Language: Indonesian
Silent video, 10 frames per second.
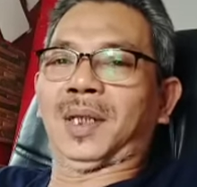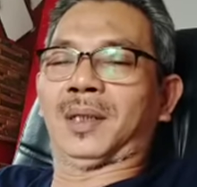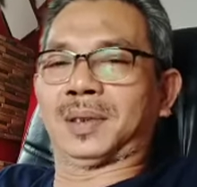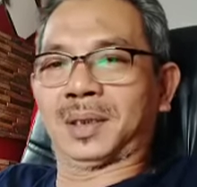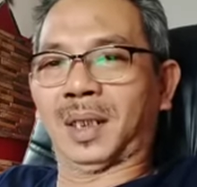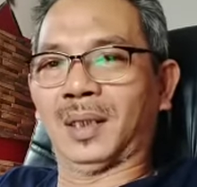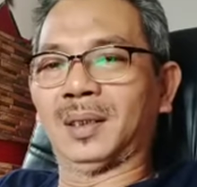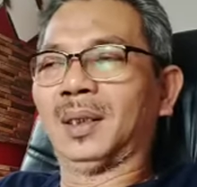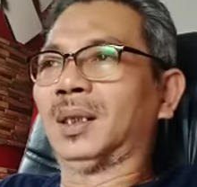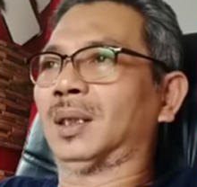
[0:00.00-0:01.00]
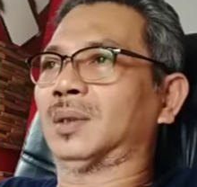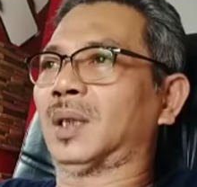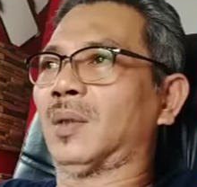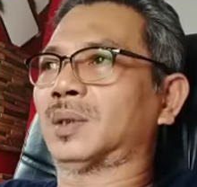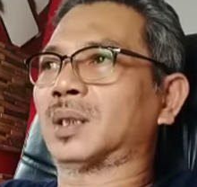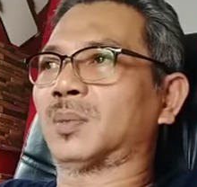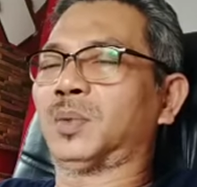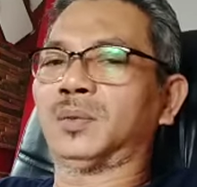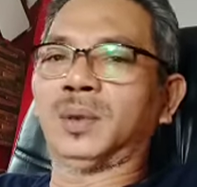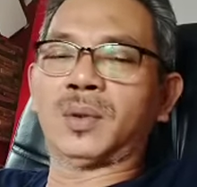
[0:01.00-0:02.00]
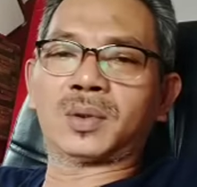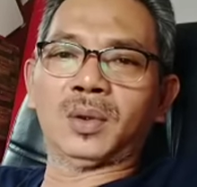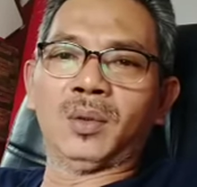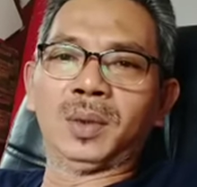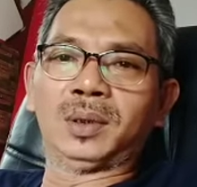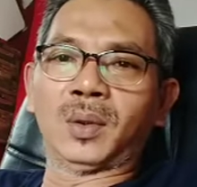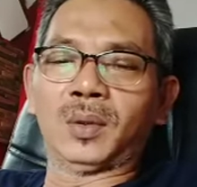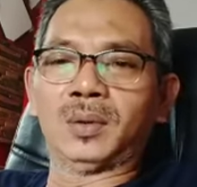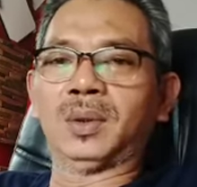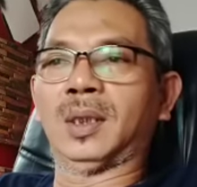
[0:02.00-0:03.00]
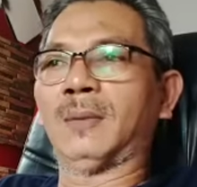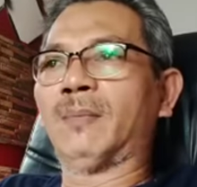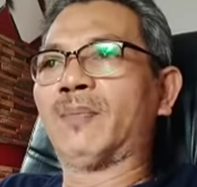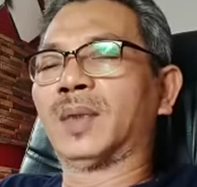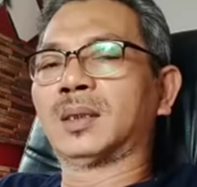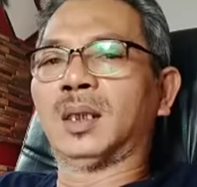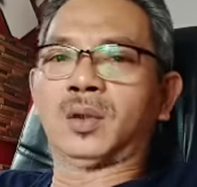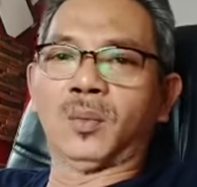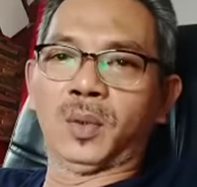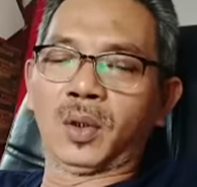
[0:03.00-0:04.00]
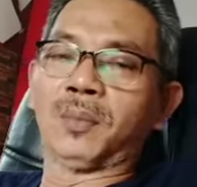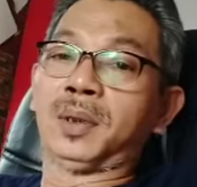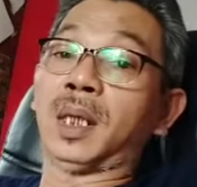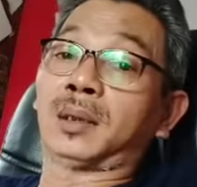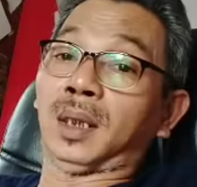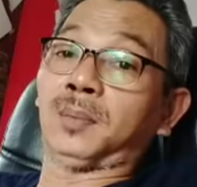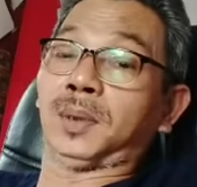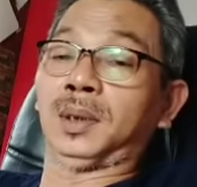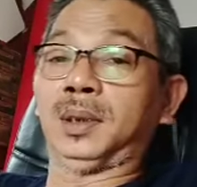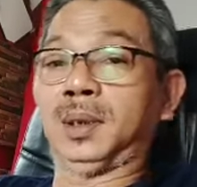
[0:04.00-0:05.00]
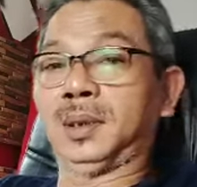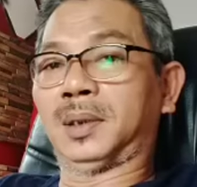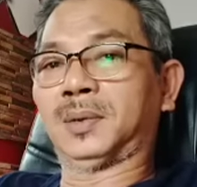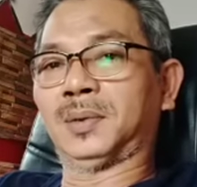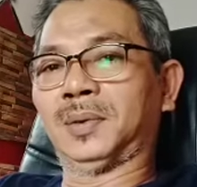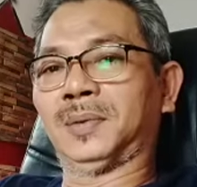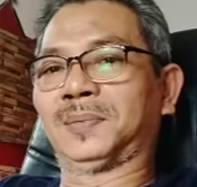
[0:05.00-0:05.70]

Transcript: radikal atau kalau saya sebut virus omikron itu ya jadi goblok mendadak begini gitu.